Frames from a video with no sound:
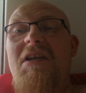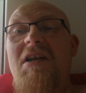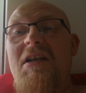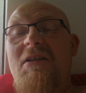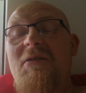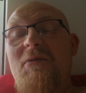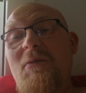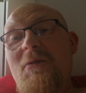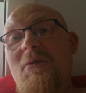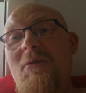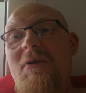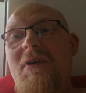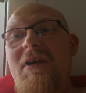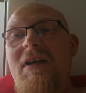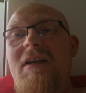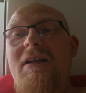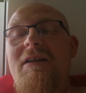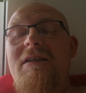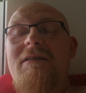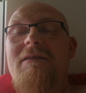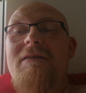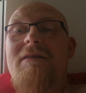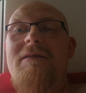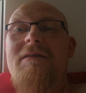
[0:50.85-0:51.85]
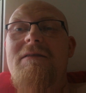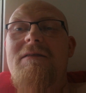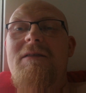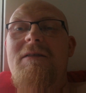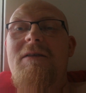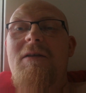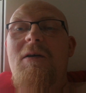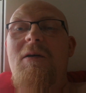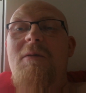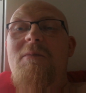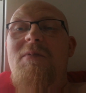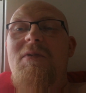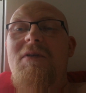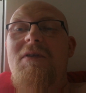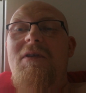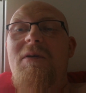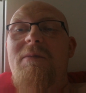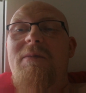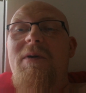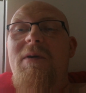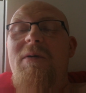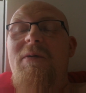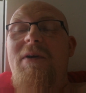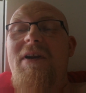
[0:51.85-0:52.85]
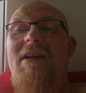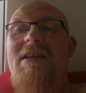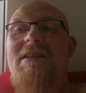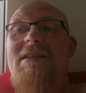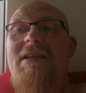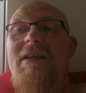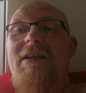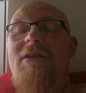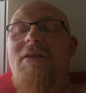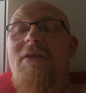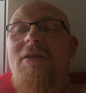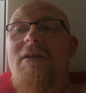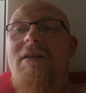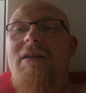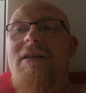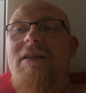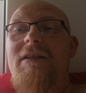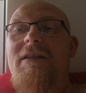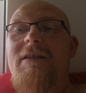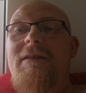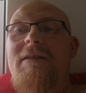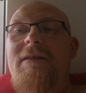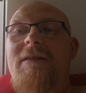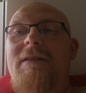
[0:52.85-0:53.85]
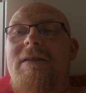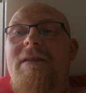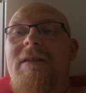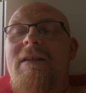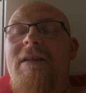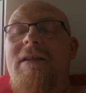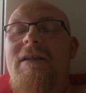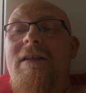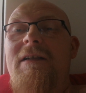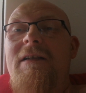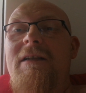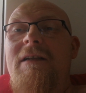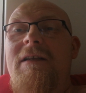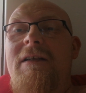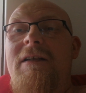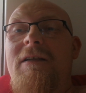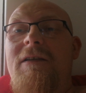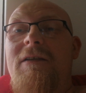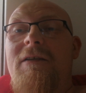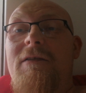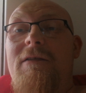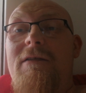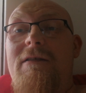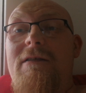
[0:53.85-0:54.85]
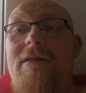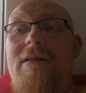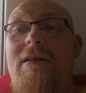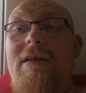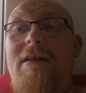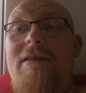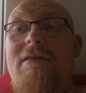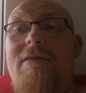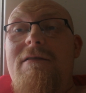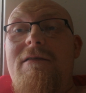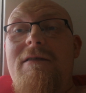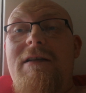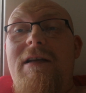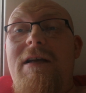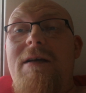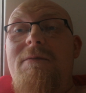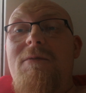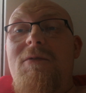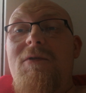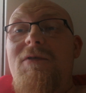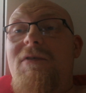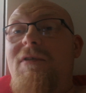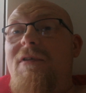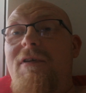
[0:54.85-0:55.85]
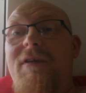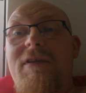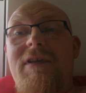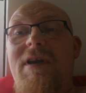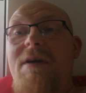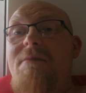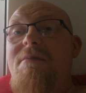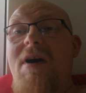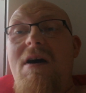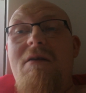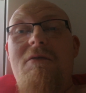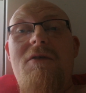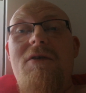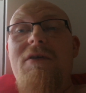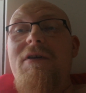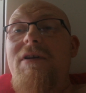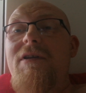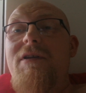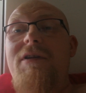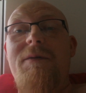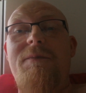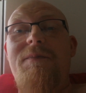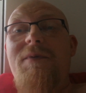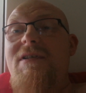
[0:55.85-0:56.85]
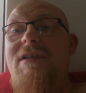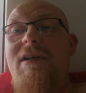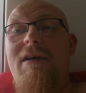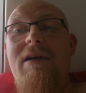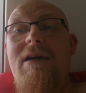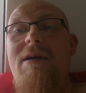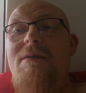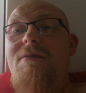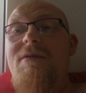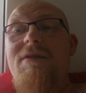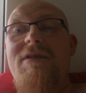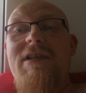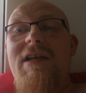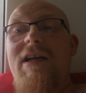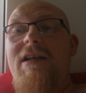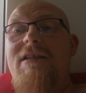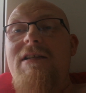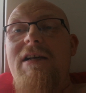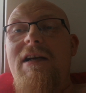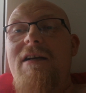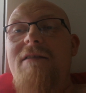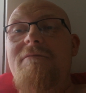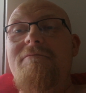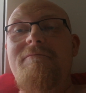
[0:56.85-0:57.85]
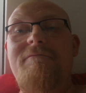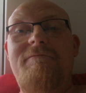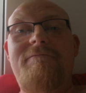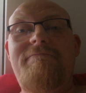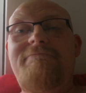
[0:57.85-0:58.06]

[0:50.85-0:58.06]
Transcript: gratuluję, oby to miało ręce i nogi. No a drugiemu to odjebało i to po całemu dziadzia.